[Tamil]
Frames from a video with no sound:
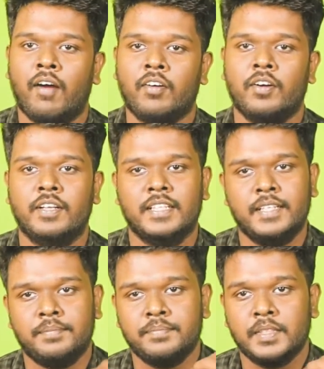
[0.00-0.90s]
அவங்க வந்து
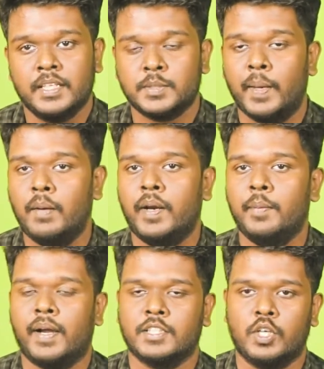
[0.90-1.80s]
ஸ்மெல் பண்ணி
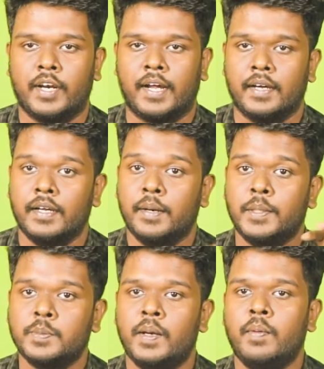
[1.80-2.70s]
பார்க்க சொல்கிறாங்க
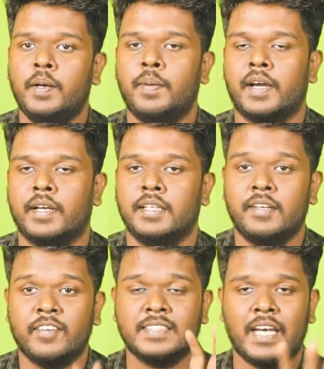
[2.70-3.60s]
இப்படி ஸ்மெல் பண்ணி பார்க்குறது
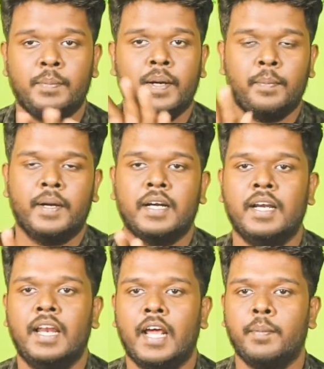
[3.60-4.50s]
இங்கே செலக்ட் பண்ண
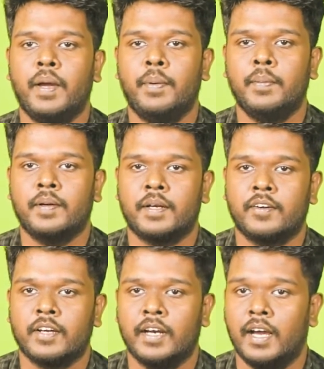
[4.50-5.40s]
பெண்கள் எல்லாருமே எப்படி
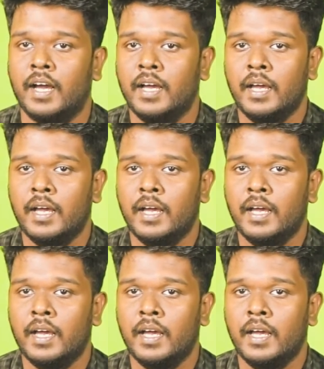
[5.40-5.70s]
பட்டவங்கன்னா